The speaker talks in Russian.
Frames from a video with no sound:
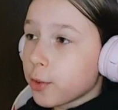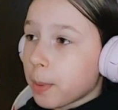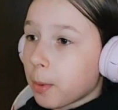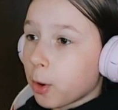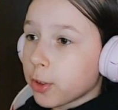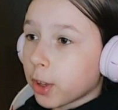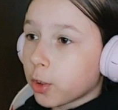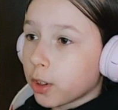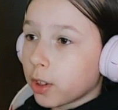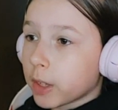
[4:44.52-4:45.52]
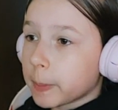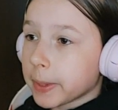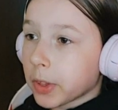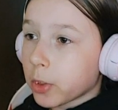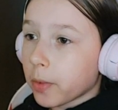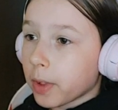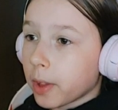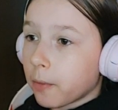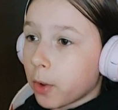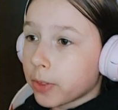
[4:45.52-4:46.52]
промокодик, который я для вас
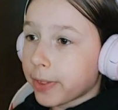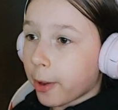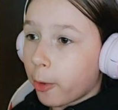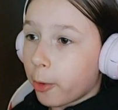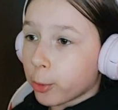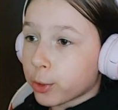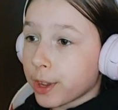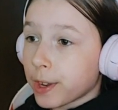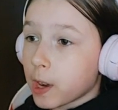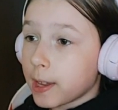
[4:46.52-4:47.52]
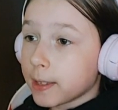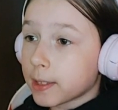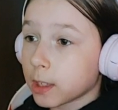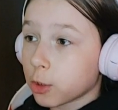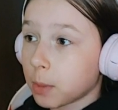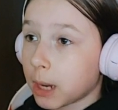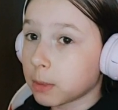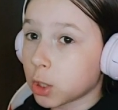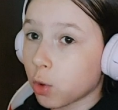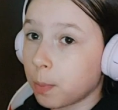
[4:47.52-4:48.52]
подготовила, вот такой. T-релиз.
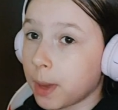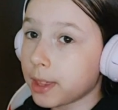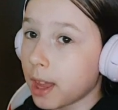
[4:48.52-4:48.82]
Нажимаем Submit.